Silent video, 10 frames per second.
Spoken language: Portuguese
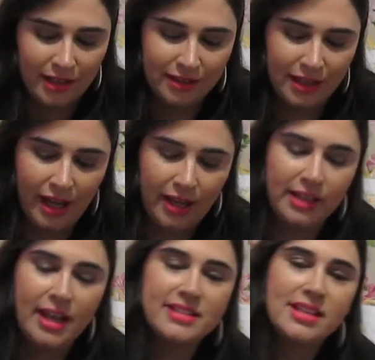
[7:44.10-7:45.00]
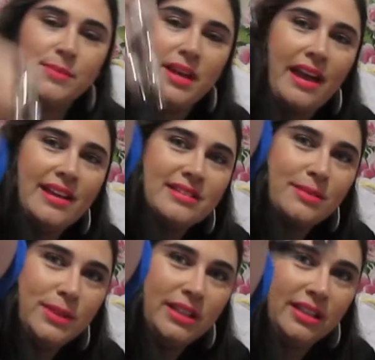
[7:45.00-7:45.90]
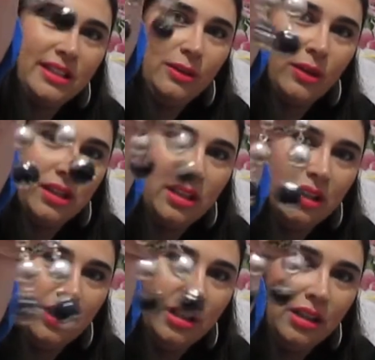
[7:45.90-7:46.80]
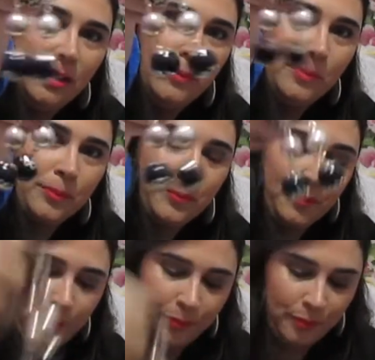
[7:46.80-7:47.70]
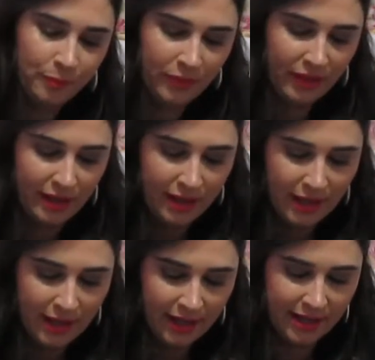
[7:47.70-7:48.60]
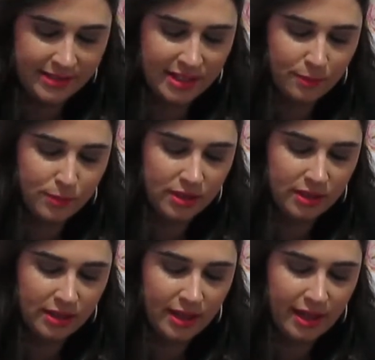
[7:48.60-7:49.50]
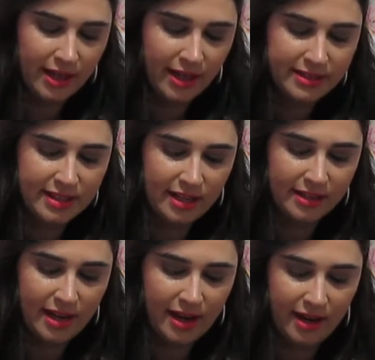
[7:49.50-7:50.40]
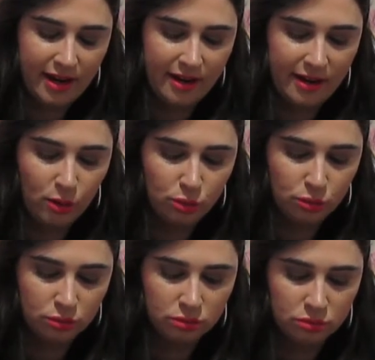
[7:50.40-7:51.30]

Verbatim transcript: né? E recebi esse brinquinho aqui. Recebi esse anel